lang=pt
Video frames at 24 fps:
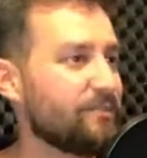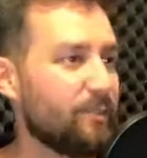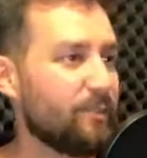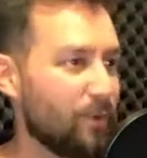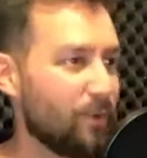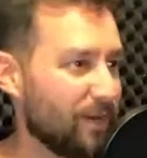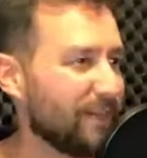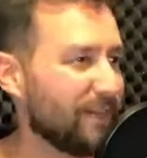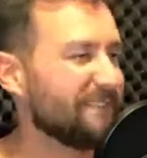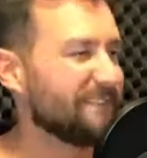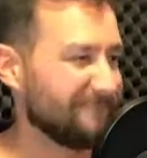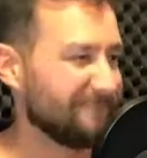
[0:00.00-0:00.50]

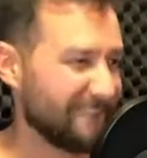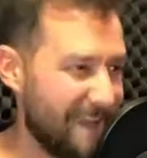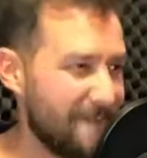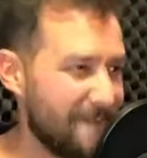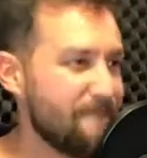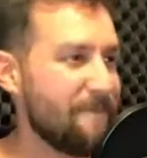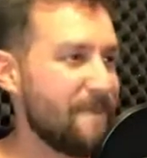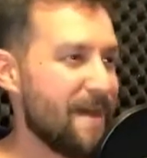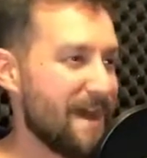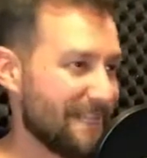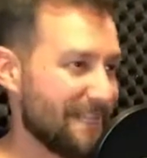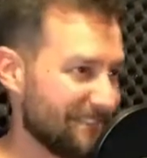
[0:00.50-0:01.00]
porra, Nossa, ah, é
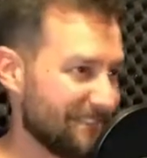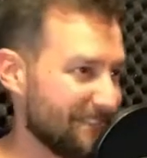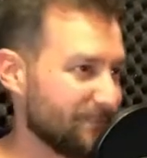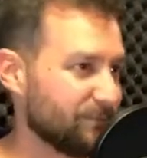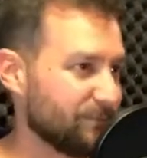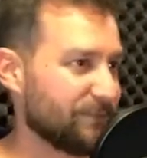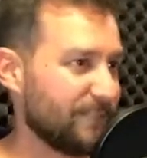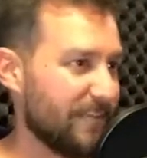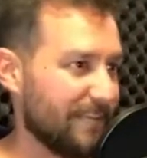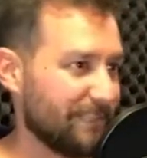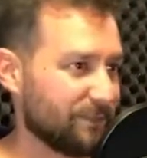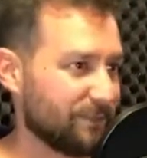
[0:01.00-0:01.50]
massa ir
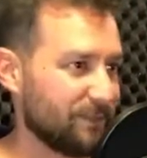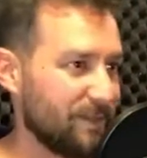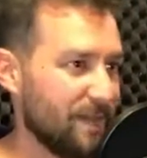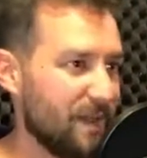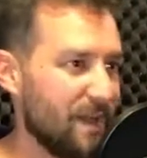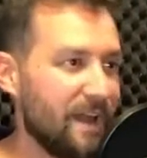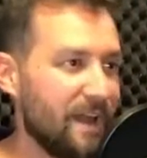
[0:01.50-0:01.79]
no teatro.